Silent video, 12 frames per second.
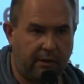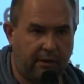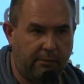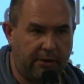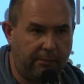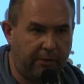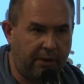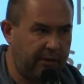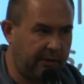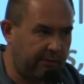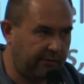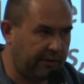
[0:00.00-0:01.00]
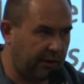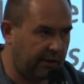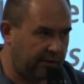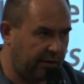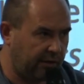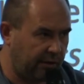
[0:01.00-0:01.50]
об инопланетном
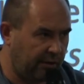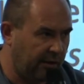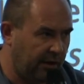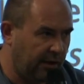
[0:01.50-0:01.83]
вторжении